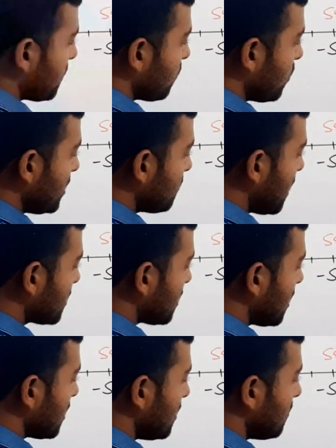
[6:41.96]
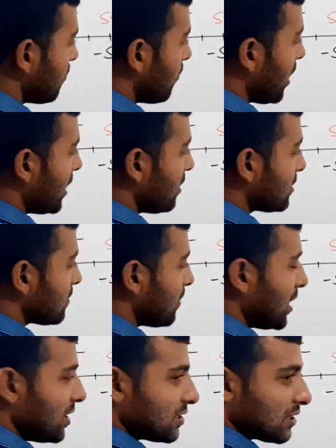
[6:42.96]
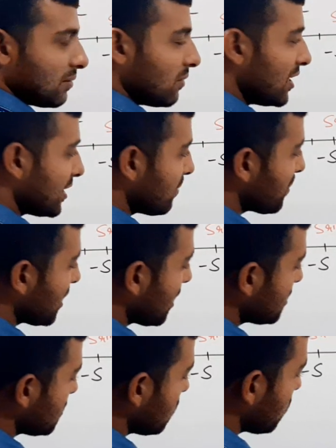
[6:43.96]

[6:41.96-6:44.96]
फिर वही बात आ गई माइनस माइनस की मल्टीप्लिकेशन